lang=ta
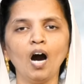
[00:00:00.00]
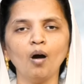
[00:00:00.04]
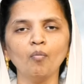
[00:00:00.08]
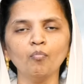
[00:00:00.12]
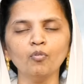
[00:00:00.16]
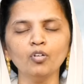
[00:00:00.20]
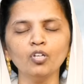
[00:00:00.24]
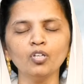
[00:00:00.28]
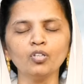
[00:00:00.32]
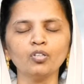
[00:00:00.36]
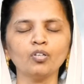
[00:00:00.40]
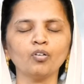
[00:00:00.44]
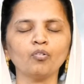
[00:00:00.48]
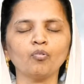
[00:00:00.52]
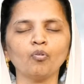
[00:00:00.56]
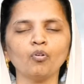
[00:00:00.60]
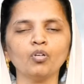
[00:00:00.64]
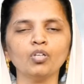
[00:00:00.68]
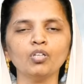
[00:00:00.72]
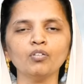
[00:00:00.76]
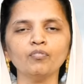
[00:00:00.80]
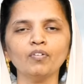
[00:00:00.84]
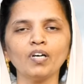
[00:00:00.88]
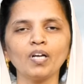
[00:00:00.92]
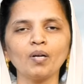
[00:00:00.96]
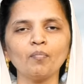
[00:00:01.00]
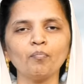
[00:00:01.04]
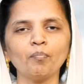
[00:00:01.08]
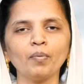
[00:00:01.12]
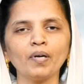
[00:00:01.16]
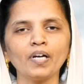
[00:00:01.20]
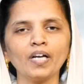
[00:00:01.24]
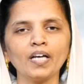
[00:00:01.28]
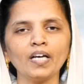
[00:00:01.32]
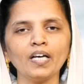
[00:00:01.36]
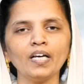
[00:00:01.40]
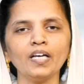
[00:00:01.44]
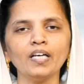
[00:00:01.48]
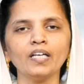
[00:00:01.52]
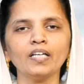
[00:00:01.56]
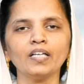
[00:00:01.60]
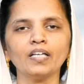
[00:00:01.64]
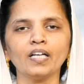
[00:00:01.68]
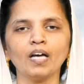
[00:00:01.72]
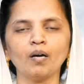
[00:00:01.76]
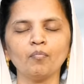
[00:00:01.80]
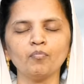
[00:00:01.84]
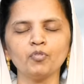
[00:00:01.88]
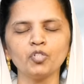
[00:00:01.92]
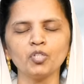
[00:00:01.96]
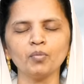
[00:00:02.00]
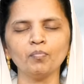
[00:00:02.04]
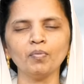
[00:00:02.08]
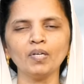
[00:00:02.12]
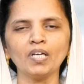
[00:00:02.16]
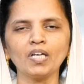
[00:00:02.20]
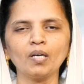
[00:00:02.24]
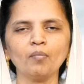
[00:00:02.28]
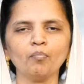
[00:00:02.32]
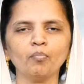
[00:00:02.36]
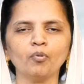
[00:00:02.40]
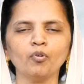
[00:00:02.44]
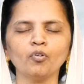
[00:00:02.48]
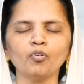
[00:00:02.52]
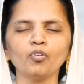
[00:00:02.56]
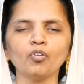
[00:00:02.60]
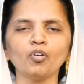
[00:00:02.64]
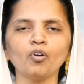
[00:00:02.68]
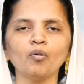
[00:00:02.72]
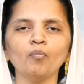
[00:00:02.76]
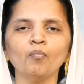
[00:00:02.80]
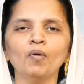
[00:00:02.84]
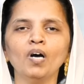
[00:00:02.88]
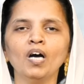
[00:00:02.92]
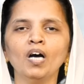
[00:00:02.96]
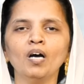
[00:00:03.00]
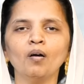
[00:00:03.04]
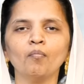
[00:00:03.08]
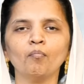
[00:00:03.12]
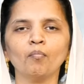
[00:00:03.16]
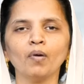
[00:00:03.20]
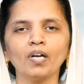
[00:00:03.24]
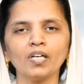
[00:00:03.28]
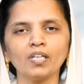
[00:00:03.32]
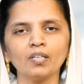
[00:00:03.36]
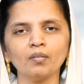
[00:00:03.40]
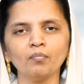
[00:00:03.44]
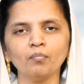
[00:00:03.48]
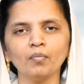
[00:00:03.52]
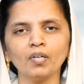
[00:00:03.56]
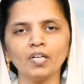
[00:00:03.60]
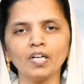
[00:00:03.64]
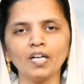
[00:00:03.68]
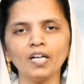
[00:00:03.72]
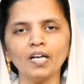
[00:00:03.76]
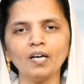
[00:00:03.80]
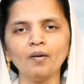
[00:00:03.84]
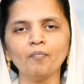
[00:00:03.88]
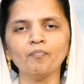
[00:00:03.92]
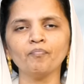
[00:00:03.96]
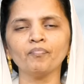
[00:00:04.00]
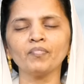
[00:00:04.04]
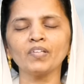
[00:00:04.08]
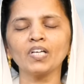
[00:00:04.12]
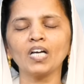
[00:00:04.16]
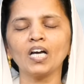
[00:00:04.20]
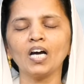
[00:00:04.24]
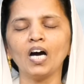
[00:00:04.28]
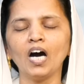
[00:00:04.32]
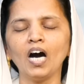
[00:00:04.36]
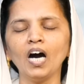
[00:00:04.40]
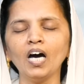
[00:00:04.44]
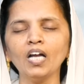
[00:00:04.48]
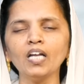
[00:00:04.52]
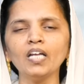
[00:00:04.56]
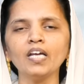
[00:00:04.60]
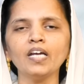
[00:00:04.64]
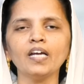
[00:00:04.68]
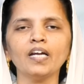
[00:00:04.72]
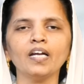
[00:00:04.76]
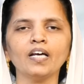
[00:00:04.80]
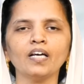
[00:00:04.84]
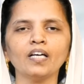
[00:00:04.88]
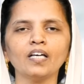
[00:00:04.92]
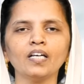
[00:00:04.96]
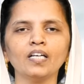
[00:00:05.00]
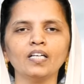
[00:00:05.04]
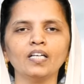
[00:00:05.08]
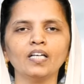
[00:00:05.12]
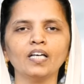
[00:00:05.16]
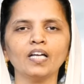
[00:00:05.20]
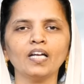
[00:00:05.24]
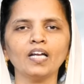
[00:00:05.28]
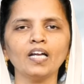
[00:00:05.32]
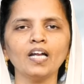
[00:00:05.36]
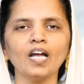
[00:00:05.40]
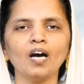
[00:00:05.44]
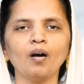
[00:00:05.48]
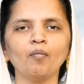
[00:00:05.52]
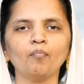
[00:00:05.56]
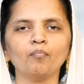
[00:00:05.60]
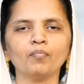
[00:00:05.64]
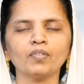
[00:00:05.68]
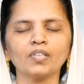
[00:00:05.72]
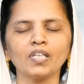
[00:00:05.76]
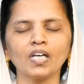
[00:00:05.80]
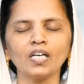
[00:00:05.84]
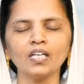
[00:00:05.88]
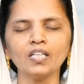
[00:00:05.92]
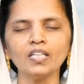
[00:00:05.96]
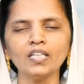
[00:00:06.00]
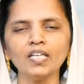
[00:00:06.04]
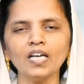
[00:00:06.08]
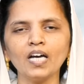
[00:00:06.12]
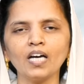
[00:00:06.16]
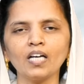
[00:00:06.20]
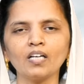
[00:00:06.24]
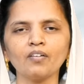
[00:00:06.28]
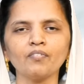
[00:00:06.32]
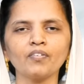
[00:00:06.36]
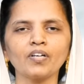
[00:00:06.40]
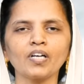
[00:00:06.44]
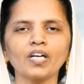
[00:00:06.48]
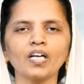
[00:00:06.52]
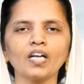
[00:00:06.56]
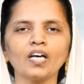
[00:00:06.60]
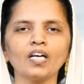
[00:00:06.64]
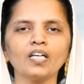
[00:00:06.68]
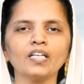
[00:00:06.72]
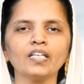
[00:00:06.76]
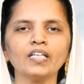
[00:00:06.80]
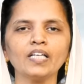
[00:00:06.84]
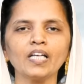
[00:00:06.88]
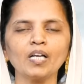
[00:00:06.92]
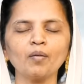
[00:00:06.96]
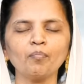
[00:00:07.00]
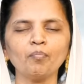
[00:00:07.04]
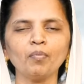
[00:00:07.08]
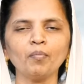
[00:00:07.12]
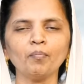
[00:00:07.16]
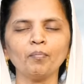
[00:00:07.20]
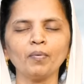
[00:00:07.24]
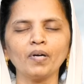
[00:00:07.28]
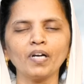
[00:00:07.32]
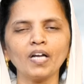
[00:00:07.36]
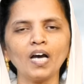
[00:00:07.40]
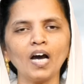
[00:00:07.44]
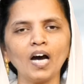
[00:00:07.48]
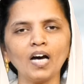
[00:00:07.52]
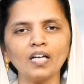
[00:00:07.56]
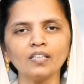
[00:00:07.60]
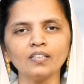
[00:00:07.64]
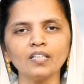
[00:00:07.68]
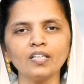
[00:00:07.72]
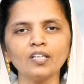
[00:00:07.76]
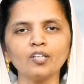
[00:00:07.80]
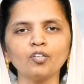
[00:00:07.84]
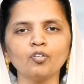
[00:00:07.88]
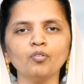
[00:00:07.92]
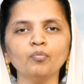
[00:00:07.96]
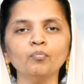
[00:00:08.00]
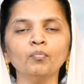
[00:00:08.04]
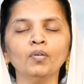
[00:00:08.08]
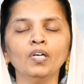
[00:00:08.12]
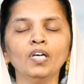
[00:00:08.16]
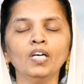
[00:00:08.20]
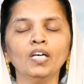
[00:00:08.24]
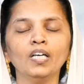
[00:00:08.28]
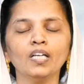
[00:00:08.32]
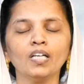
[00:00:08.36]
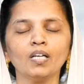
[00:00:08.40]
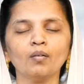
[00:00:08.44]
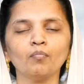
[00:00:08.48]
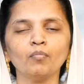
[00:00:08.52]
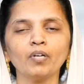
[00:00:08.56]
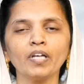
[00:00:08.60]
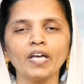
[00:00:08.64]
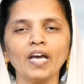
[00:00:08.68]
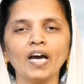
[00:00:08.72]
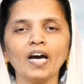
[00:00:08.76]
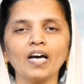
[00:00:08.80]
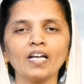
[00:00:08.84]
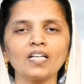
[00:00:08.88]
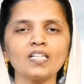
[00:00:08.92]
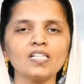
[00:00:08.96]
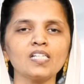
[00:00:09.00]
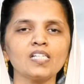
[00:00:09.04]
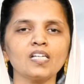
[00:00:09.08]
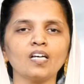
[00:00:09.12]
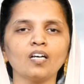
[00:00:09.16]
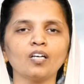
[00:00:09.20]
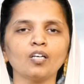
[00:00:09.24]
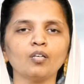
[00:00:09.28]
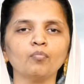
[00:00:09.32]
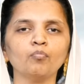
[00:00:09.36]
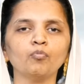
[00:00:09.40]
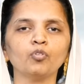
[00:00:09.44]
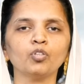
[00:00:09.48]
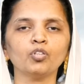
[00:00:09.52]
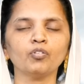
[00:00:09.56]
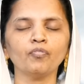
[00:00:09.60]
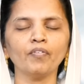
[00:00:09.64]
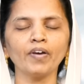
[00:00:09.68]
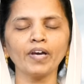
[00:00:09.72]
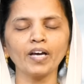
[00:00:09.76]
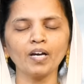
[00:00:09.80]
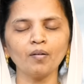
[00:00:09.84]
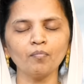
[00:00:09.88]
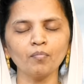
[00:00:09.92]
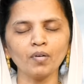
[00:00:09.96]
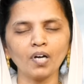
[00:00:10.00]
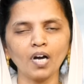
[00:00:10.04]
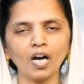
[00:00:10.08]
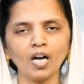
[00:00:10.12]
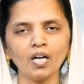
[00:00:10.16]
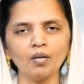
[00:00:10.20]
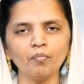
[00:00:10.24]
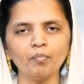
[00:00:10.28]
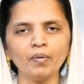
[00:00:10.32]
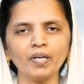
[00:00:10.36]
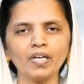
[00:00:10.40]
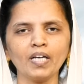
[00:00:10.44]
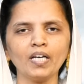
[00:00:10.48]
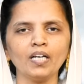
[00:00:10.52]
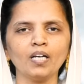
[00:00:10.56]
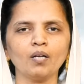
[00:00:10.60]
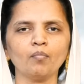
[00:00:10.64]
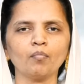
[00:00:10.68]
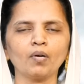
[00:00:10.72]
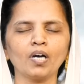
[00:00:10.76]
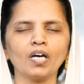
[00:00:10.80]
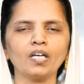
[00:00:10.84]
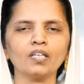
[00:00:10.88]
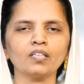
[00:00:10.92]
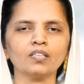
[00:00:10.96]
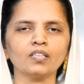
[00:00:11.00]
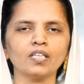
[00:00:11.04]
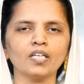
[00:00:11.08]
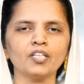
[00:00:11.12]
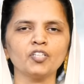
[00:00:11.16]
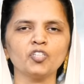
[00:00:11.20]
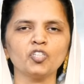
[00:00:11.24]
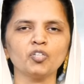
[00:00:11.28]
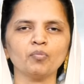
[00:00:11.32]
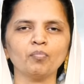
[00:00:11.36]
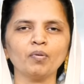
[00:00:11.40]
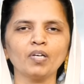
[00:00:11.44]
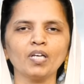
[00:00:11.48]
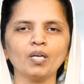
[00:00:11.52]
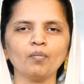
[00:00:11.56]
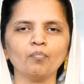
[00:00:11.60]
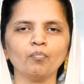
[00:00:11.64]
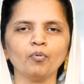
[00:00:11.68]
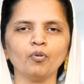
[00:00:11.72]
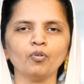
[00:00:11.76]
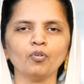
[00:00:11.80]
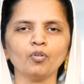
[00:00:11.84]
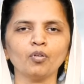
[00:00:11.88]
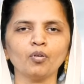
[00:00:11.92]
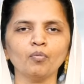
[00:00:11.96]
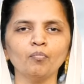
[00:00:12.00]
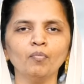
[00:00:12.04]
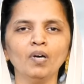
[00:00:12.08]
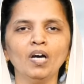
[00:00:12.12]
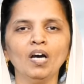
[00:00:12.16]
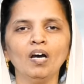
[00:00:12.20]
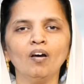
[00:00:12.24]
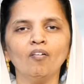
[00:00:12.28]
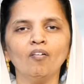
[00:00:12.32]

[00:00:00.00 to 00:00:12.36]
அமலுக்கு கொண்டு வரப்பட நாம் ஜிபிக்க போகிறோம் மட்டுமல்ல காலி இடங்கள் எல்லாம் தகுதியானவர்களால் நிரப்பப்பட அதற்கும் நம்முடைய அரசாங்கம் உத்வேகம் காண்பிக்க நம் கருத்தாய் ஜெபிக்கப் போகிறோம்